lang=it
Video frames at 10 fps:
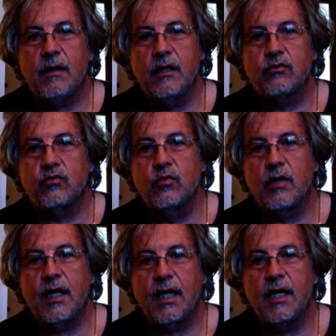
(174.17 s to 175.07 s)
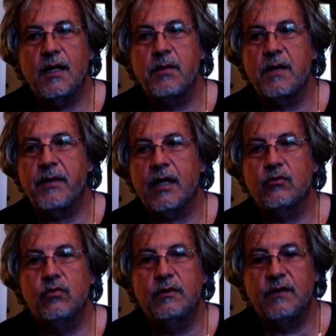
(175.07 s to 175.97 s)
letture e libri per
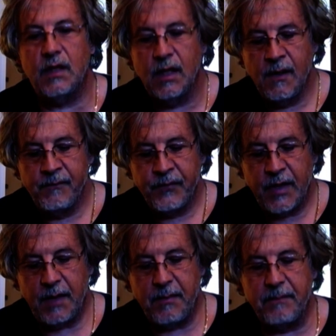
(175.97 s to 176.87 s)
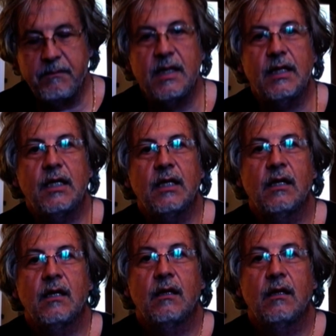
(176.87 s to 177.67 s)
adulti e bambini.